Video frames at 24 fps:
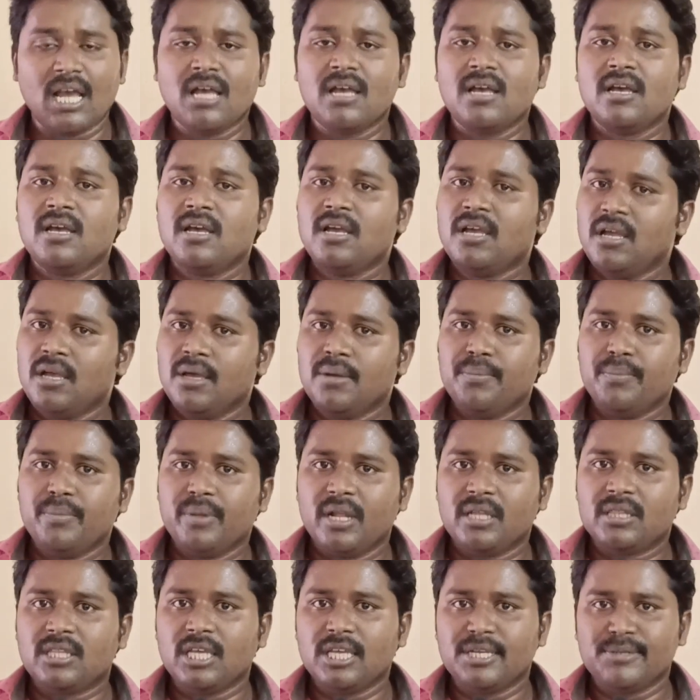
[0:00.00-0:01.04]
కనుక
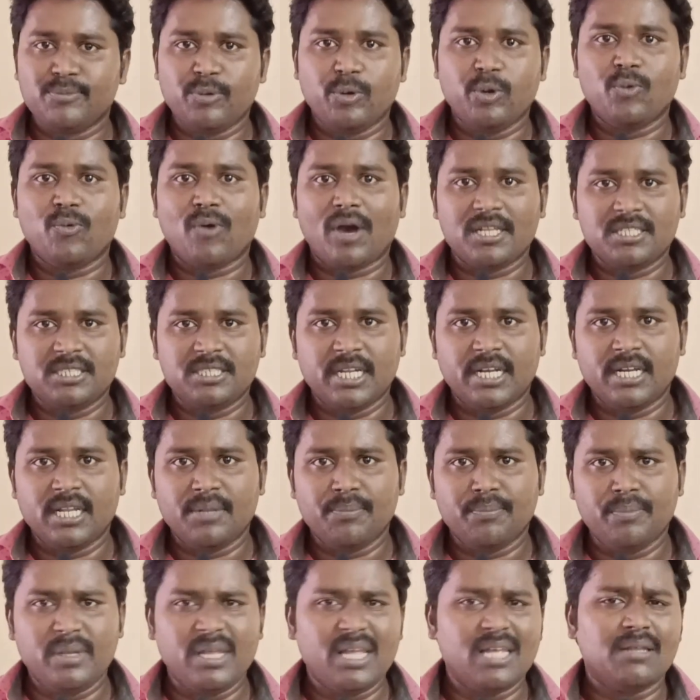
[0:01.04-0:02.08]
మీరైతే ఈ మూవీని వాచ్
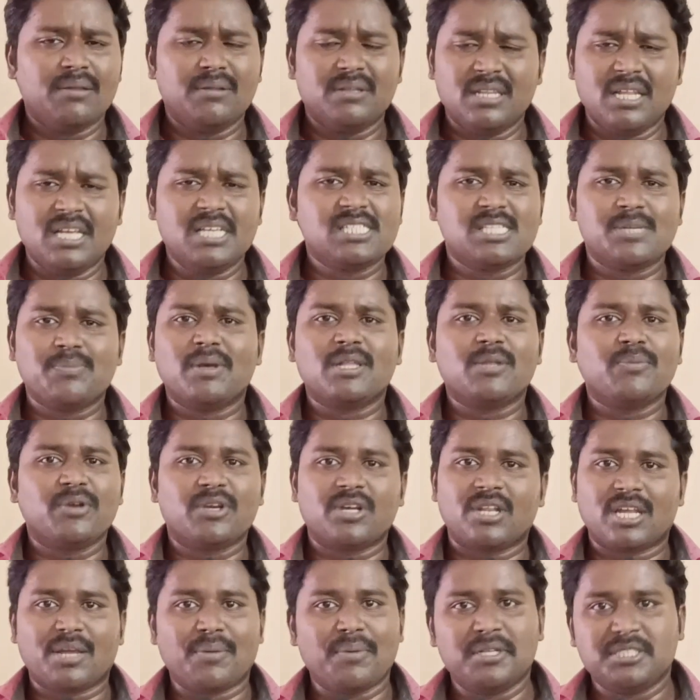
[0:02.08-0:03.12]
చేయండి మీ నేను సినిమా
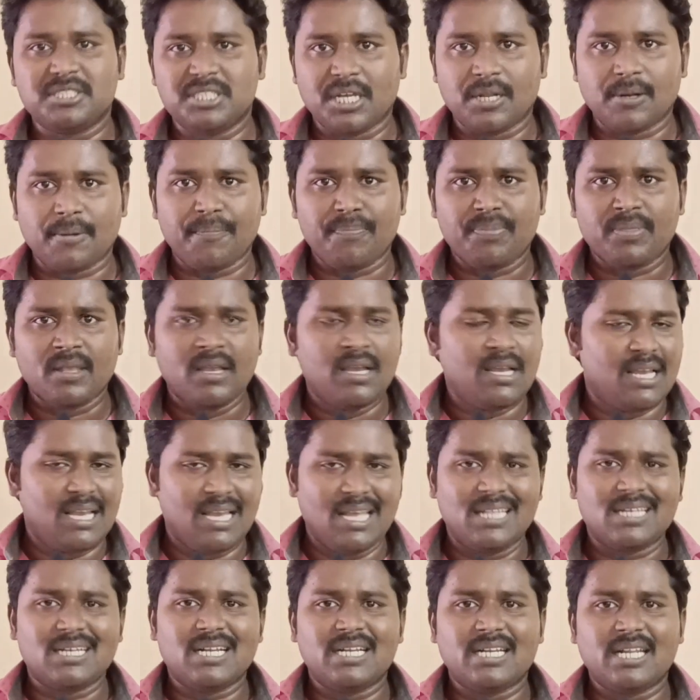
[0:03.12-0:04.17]
మీకు రికమెండ్ చేయను
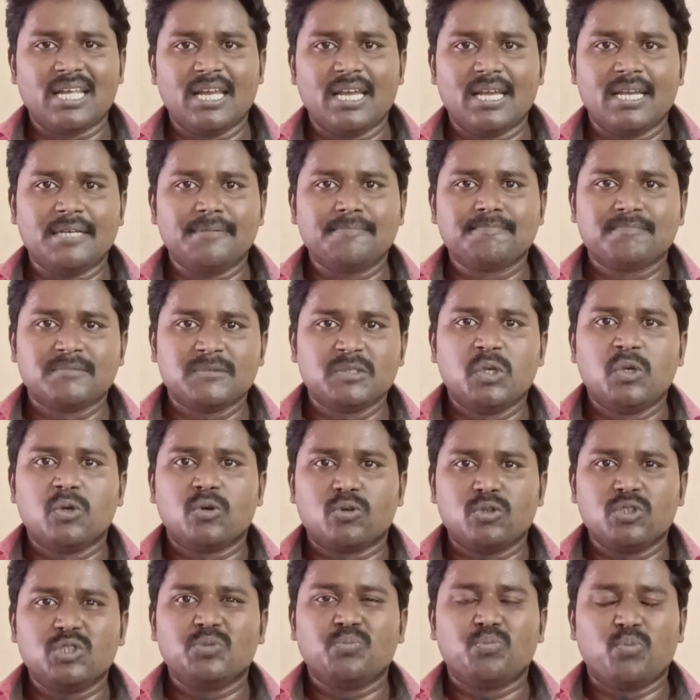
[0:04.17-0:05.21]
ఎందుకంటే
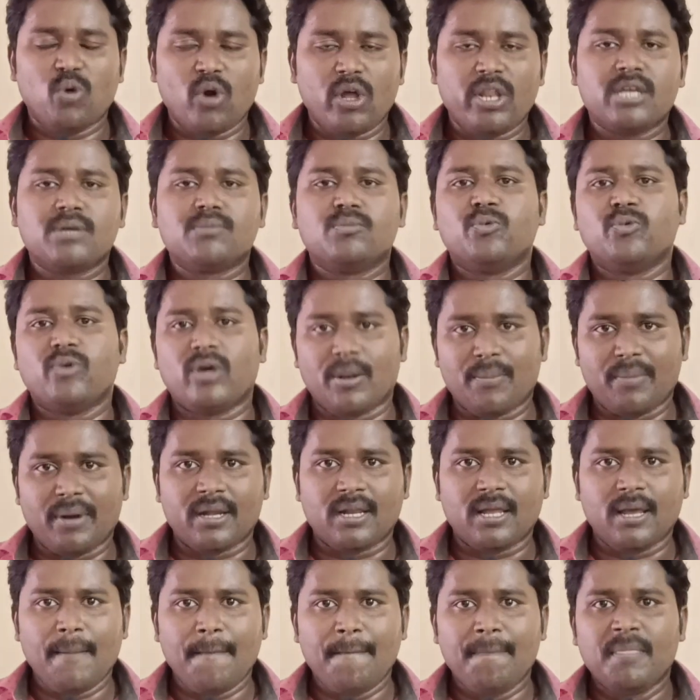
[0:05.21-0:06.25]
కొంచెం బోరింగ్ మూవీ
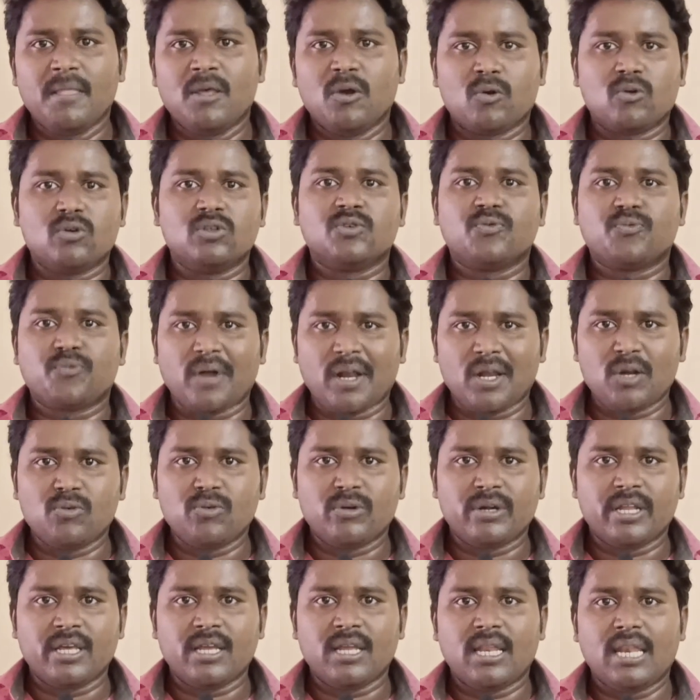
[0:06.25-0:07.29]
అనమాట కొంచెం
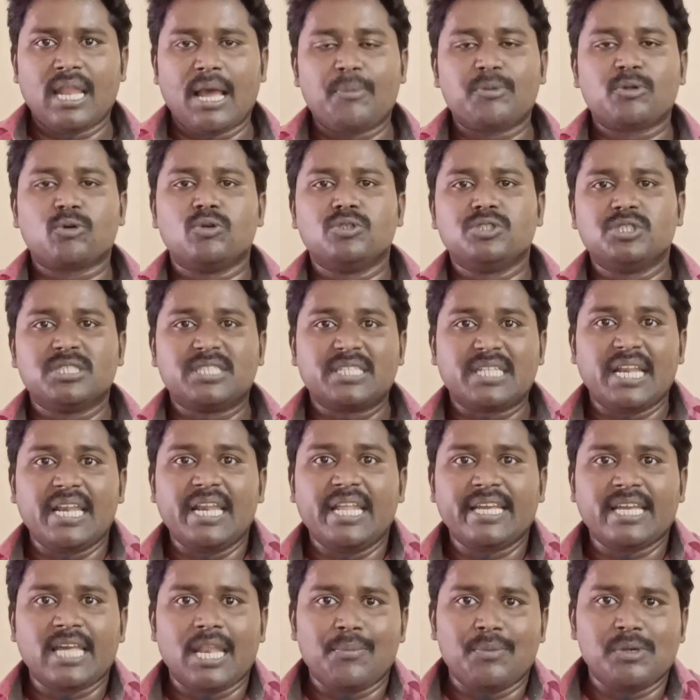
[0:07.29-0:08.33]
ఫన్ ఉండి లేకపోతే కొంచెం
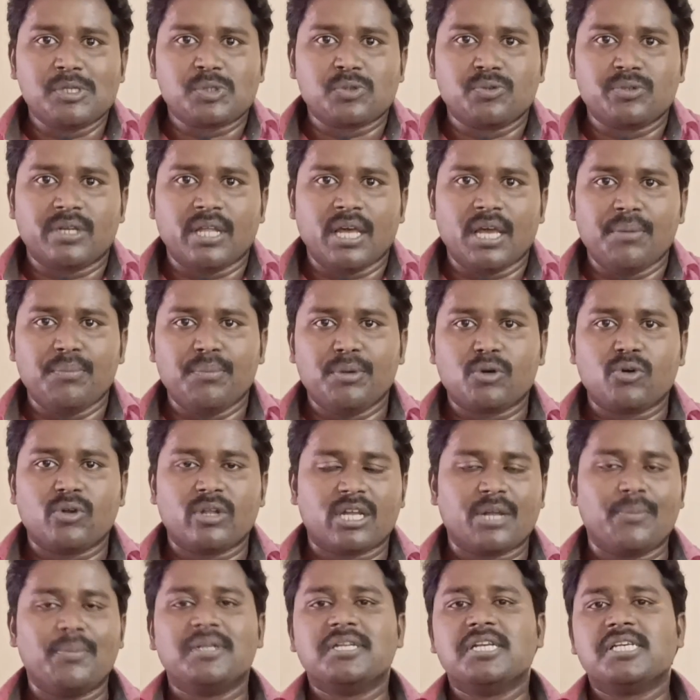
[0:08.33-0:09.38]
థ్రిల్లింగ్ ఎలిమెంట్స్ ఉంటే
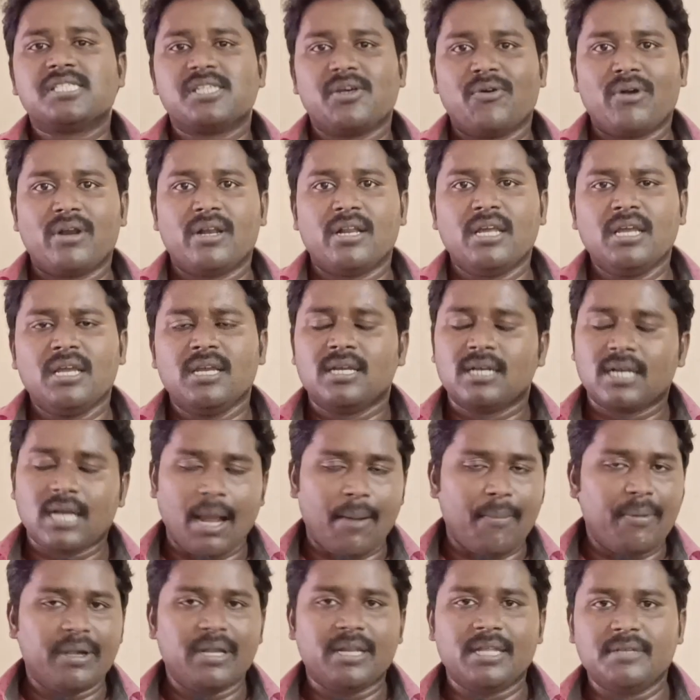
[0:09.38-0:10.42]
మీకు రికమెండ్ చేసేవాడిని
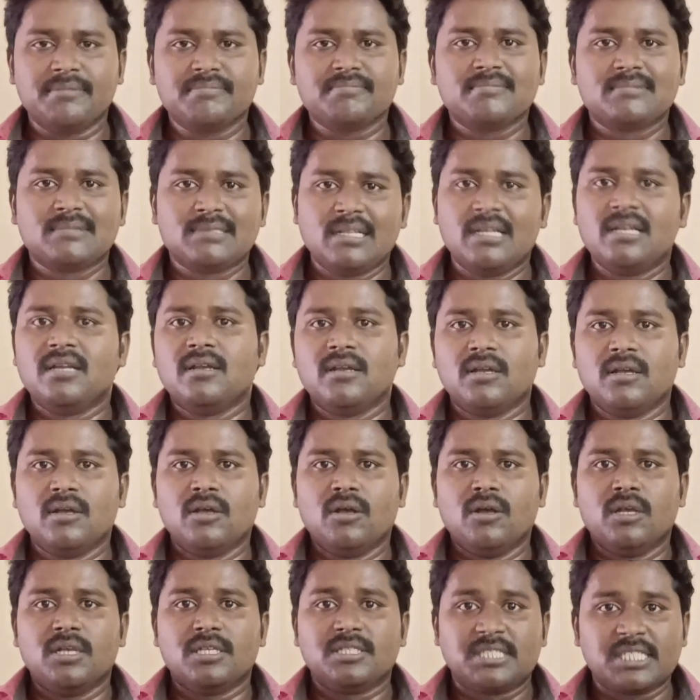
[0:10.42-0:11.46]
కాబట్టి
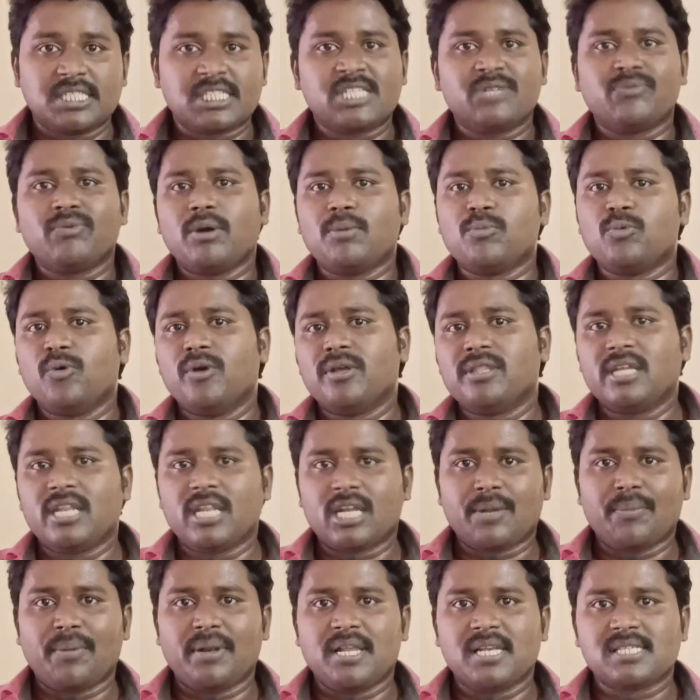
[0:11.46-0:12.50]
సిక్స్టీ ఫైవ్ మూవీ
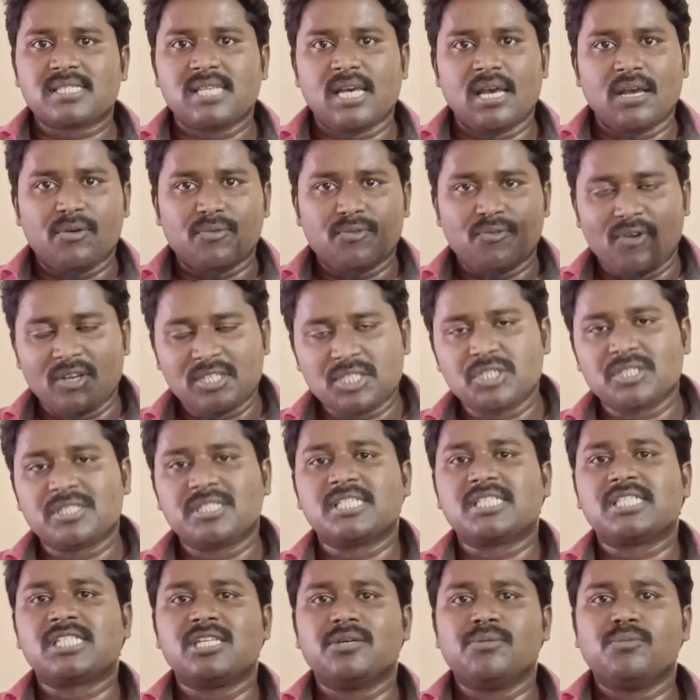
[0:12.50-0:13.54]
అయితే రికమెండ్ చేస్తా ఫస్ట్
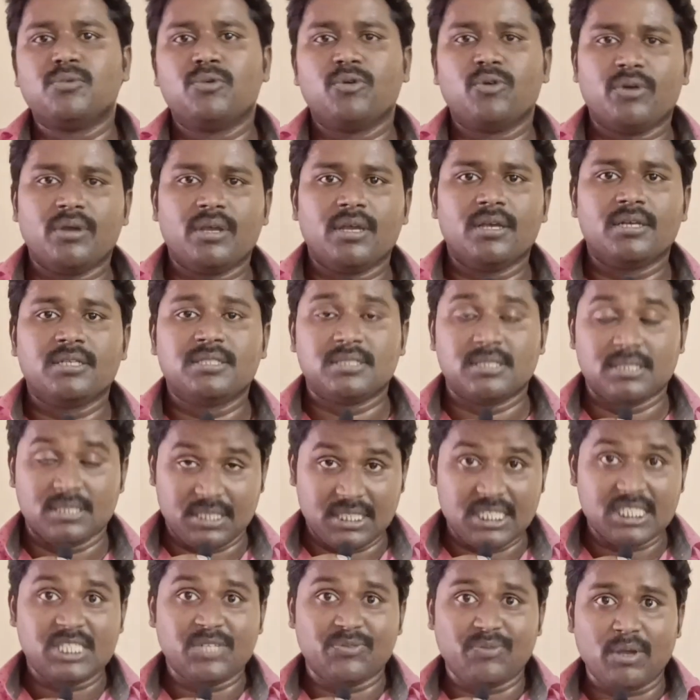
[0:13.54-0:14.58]
సిక్స్టీ మూవీ
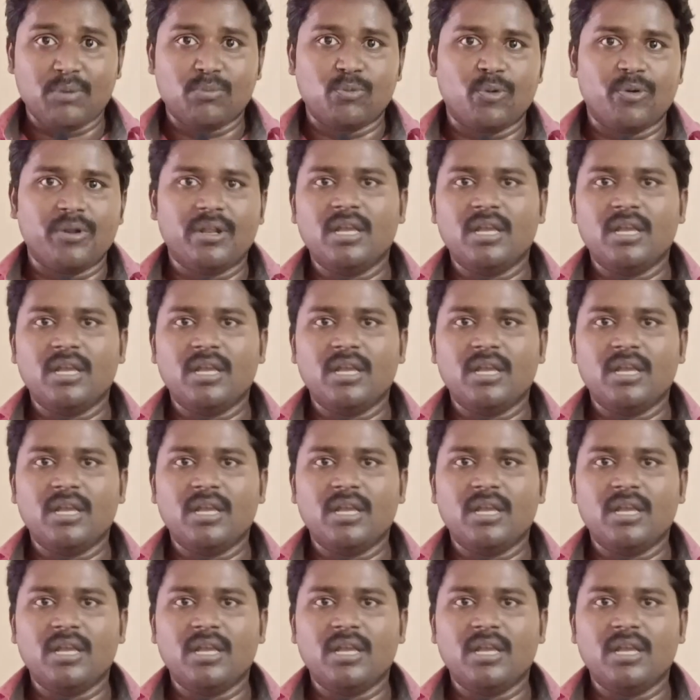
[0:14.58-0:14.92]
సిక్స్టీ ఫైవ్